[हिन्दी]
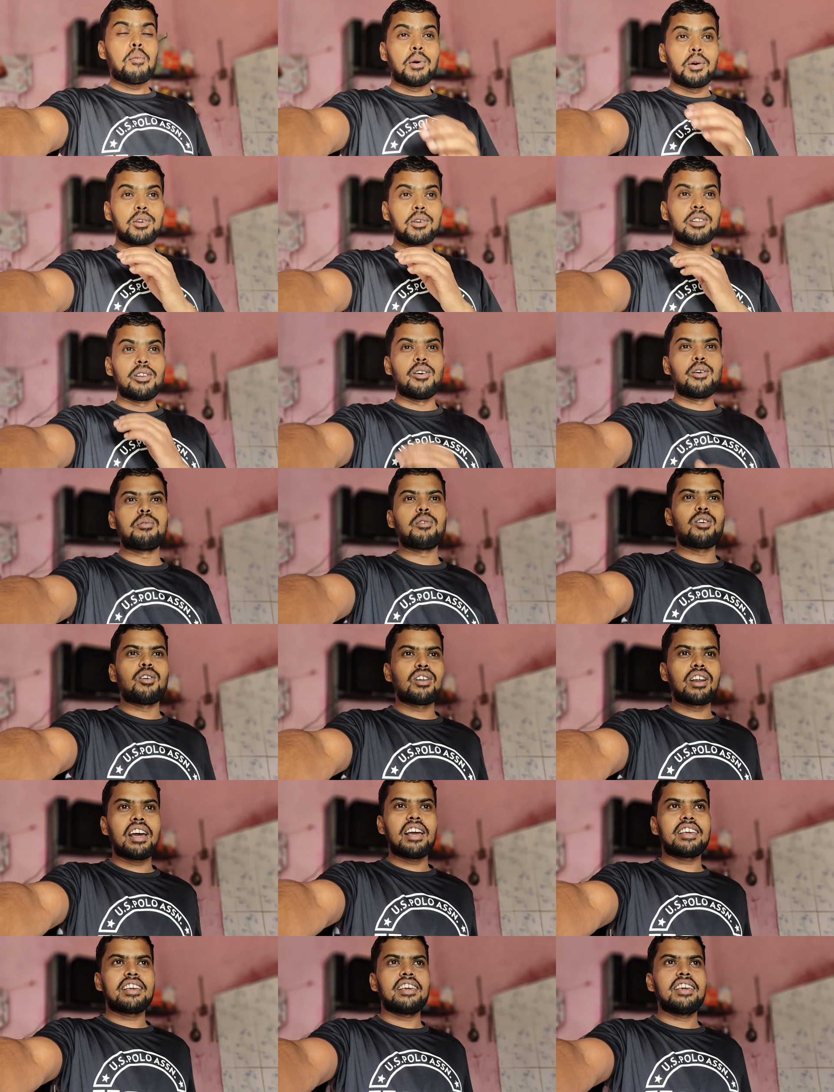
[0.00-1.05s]
बहुत लोग बोल
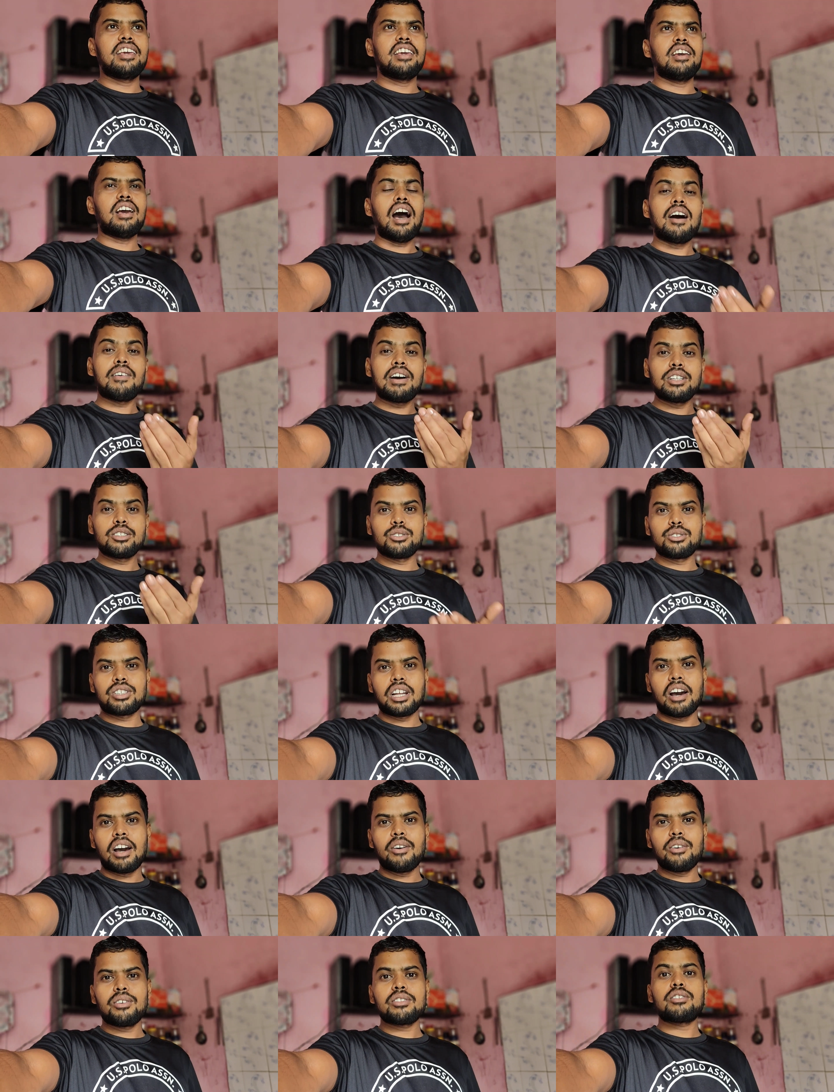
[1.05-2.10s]
रहा है कि आवाज़
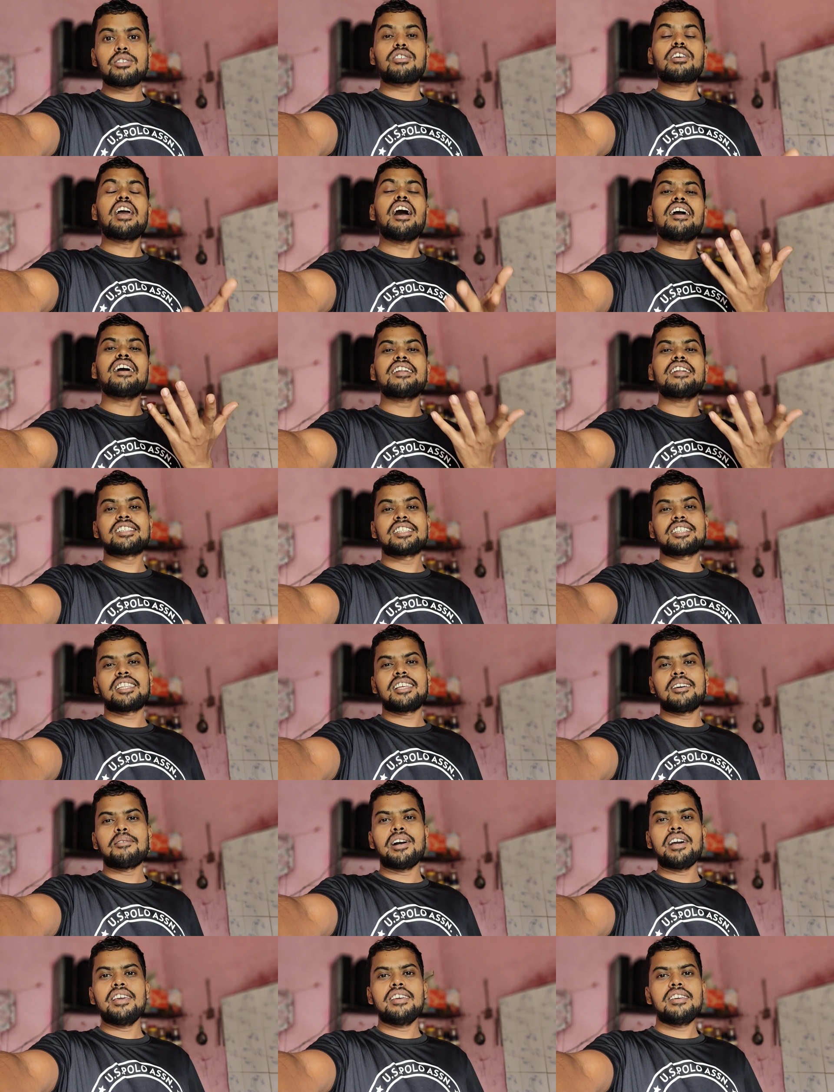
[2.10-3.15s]
उठाओ तो क्या कर
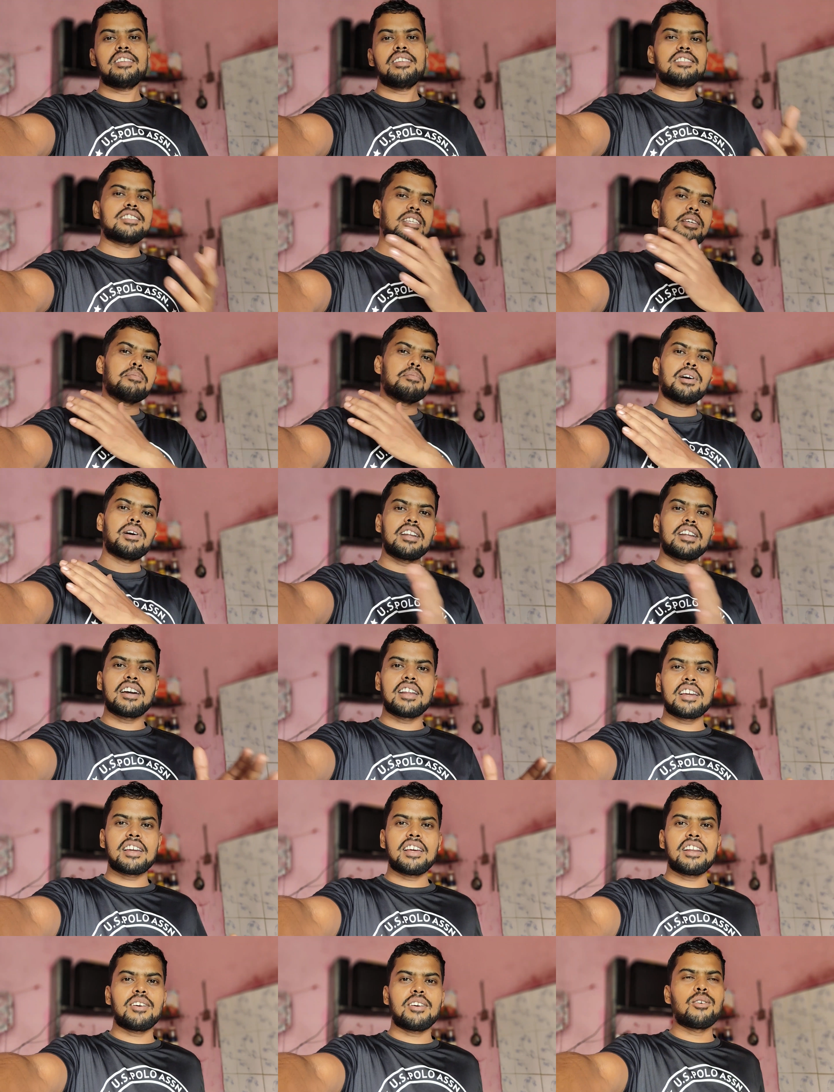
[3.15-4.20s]
सकते भाई सिम बंद
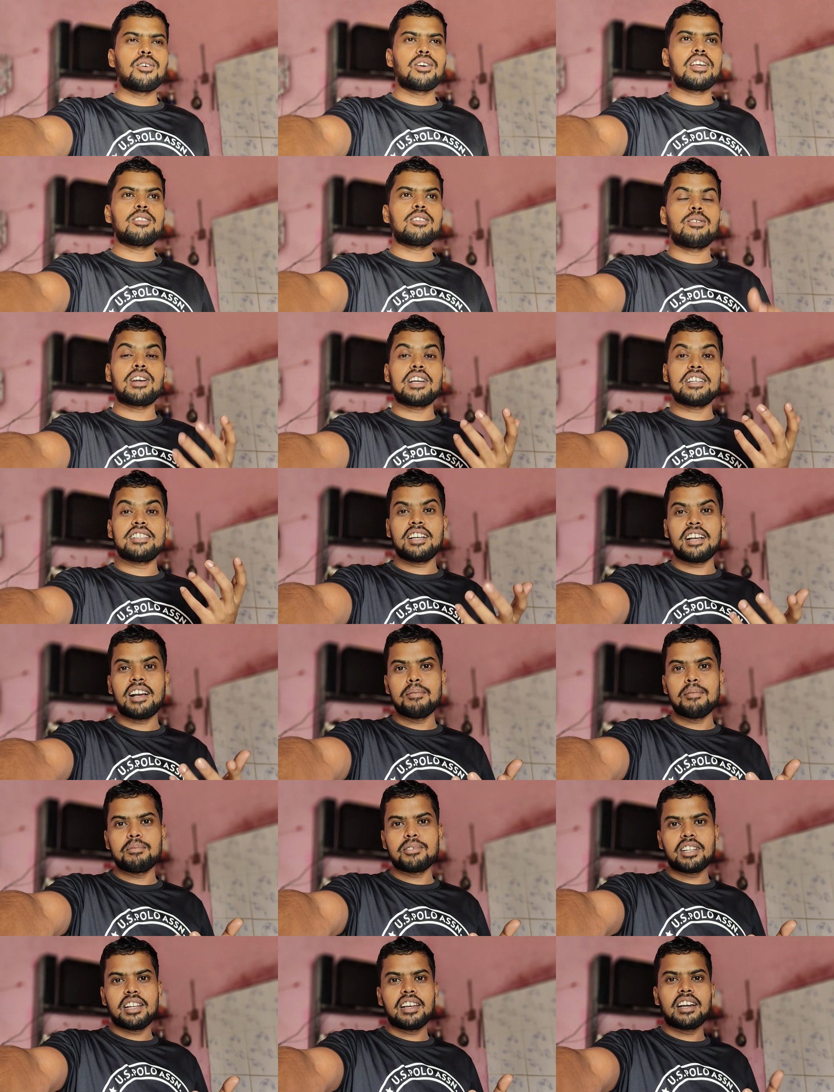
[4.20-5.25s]
करके रखोगे तो कैसे
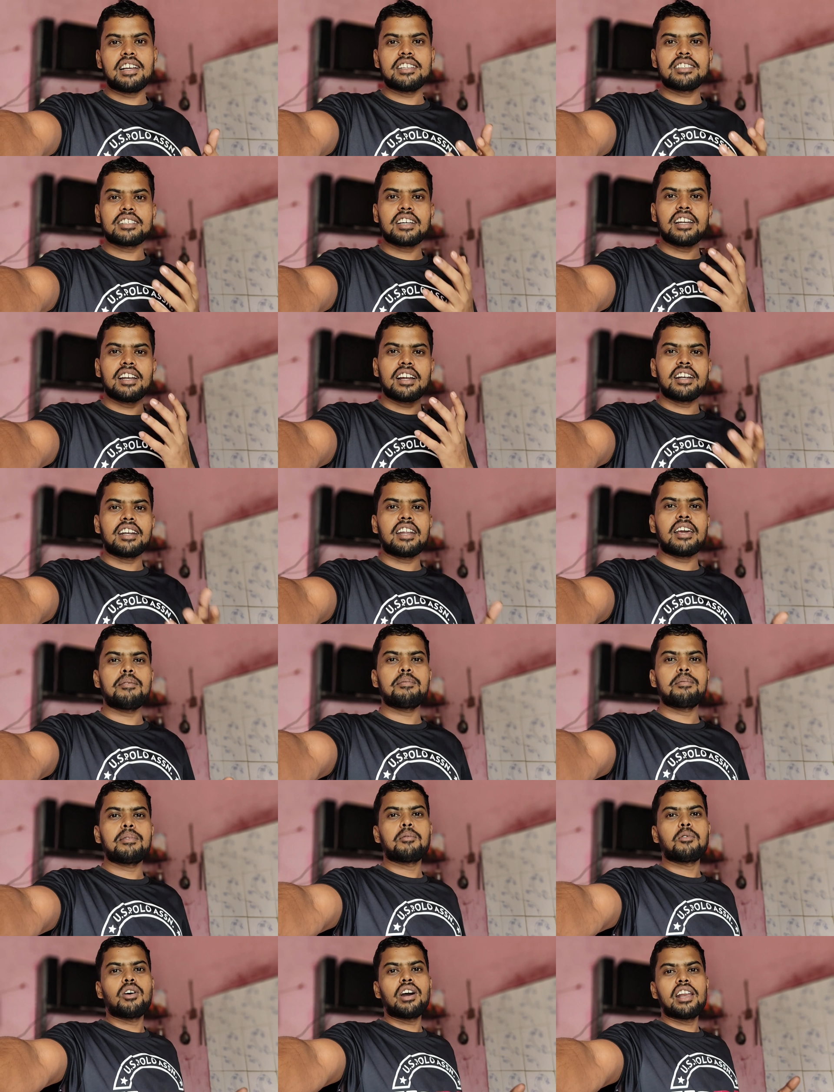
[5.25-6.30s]
काम चलेगा आजकल के
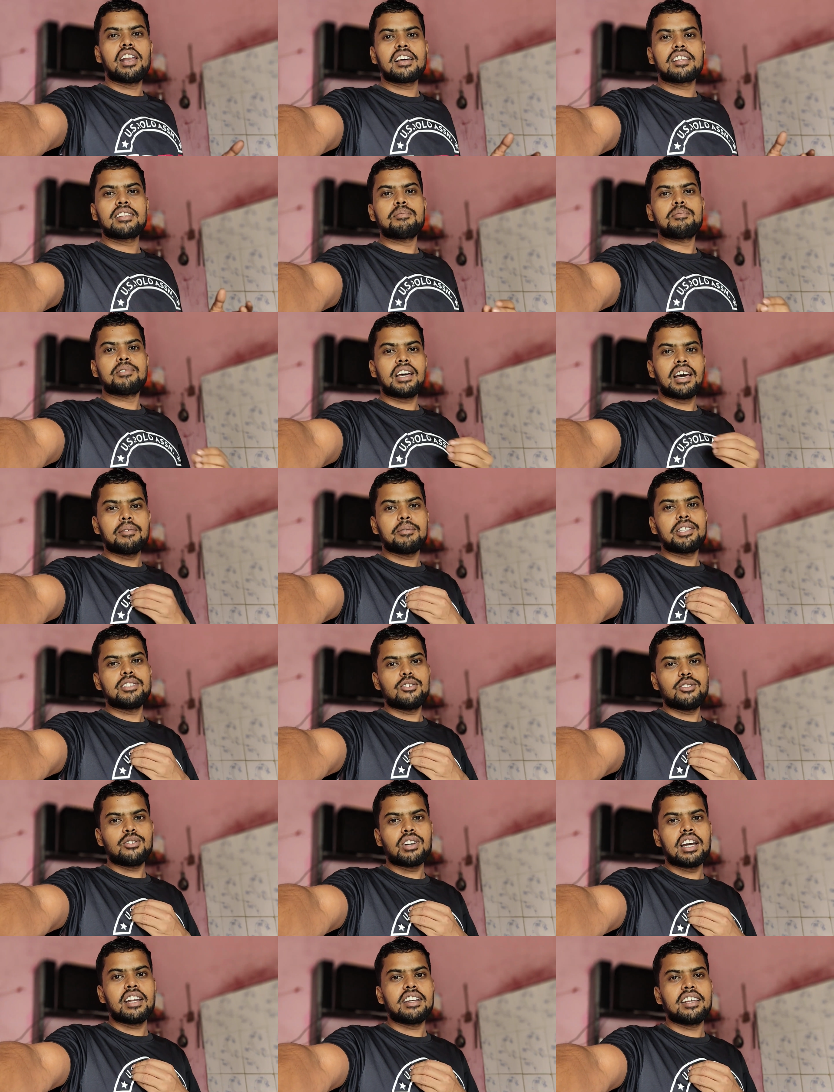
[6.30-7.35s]
टाइम में मोबाइल एकदम जान बन
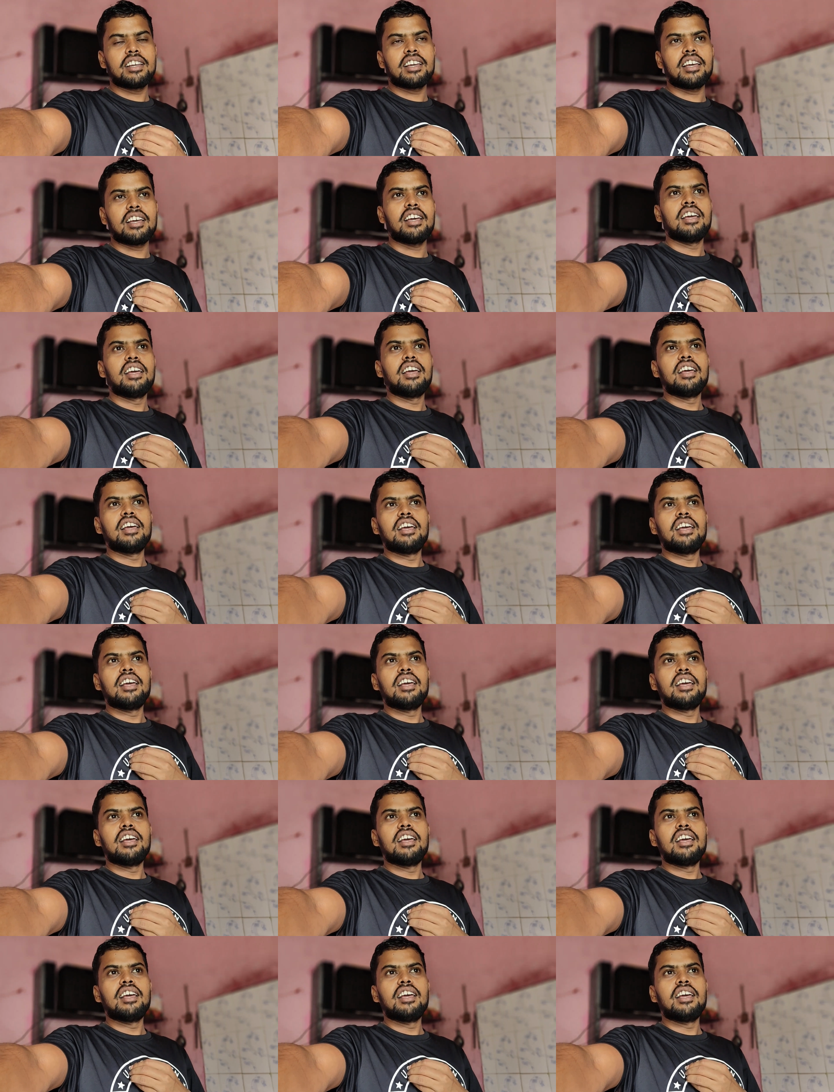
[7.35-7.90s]
चुका है ठीक है